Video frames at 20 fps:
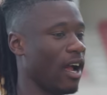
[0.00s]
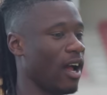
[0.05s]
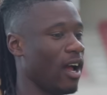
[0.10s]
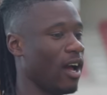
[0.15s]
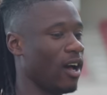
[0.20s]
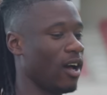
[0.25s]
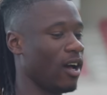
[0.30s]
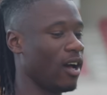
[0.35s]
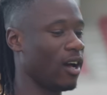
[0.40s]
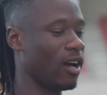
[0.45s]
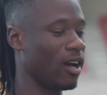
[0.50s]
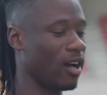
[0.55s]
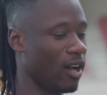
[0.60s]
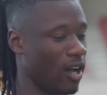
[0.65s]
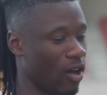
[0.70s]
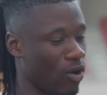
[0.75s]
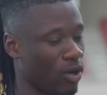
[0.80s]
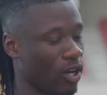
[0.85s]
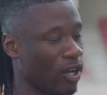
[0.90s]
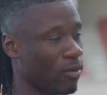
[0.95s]
à,
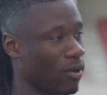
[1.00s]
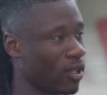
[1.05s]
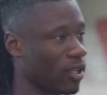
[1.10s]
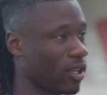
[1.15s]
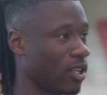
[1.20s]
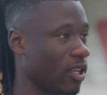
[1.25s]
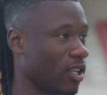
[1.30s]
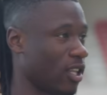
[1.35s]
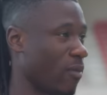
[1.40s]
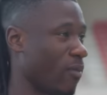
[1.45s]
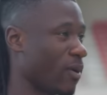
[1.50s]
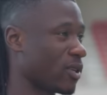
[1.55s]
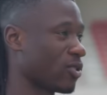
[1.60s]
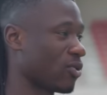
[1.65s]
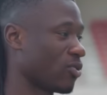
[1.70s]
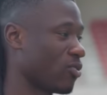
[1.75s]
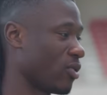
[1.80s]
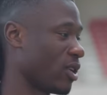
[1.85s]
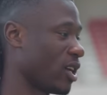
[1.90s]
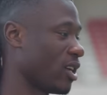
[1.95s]
au Real Madrid avec des personnes
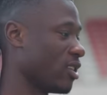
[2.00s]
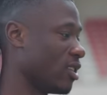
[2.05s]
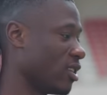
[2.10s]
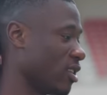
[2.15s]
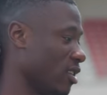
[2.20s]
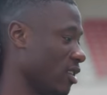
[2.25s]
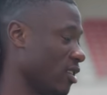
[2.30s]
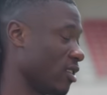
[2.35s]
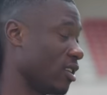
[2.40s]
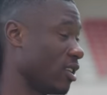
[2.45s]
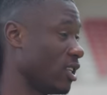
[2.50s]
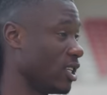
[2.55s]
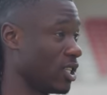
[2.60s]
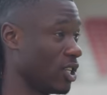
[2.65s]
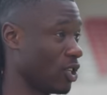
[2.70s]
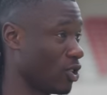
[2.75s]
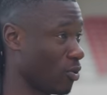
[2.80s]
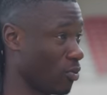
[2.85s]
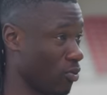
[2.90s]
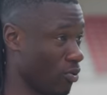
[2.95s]
qui ont gagné des Ligues
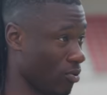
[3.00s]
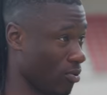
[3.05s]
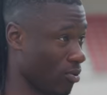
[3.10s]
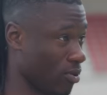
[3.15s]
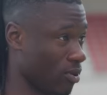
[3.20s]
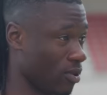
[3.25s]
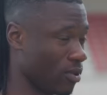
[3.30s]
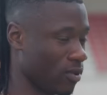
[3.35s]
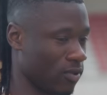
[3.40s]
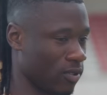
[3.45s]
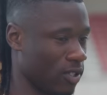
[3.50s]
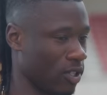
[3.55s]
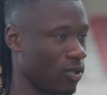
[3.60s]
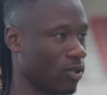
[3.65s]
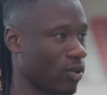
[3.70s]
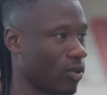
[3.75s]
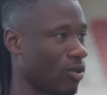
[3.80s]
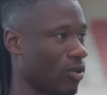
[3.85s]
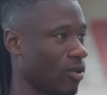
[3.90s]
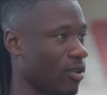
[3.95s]
des Champions. Donc, c'est
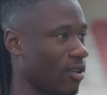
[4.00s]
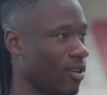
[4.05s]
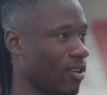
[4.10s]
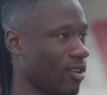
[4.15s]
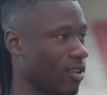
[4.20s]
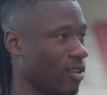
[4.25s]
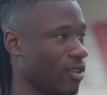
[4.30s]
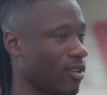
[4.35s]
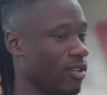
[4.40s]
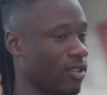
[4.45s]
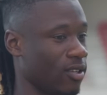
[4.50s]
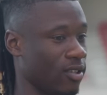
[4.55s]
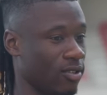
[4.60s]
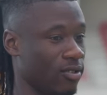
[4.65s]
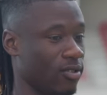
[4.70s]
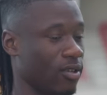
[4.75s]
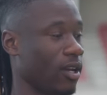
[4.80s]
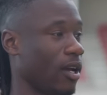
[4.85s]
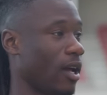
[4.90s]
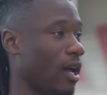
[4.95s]
sûr à que. À la play à la base.
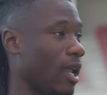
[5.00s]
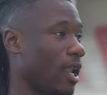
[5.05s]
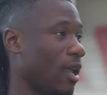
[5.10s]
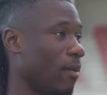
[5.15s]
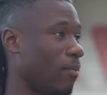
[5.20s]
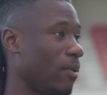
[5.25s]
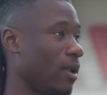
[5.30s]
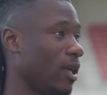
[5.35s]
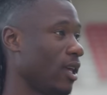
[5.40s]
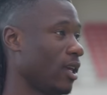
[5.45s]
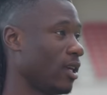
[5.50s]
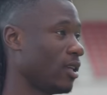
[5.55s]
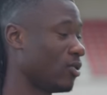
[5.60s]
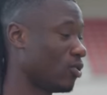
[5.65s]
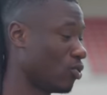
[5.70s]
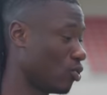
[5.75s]
À la play,